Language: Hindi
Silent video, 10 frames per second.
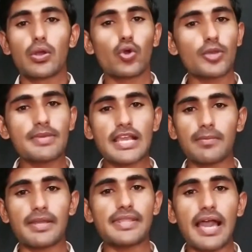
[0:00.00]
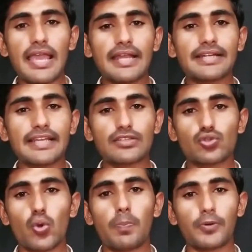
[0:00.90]
कोई भी एक बंदा है ठीक है
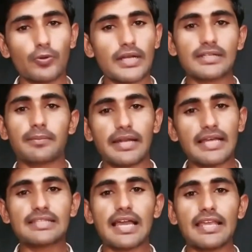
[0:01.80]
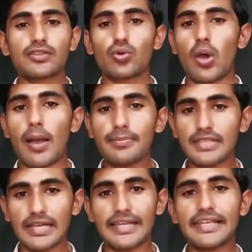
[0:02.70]
जो प्रोडक्ट बनाता है तो हम
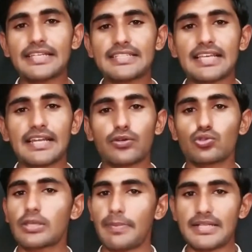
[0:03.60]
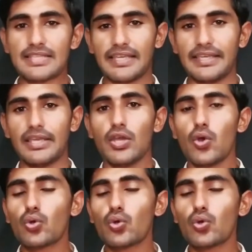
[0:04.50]
क्या करेंगे रीसेलर उनके पास जाएंगे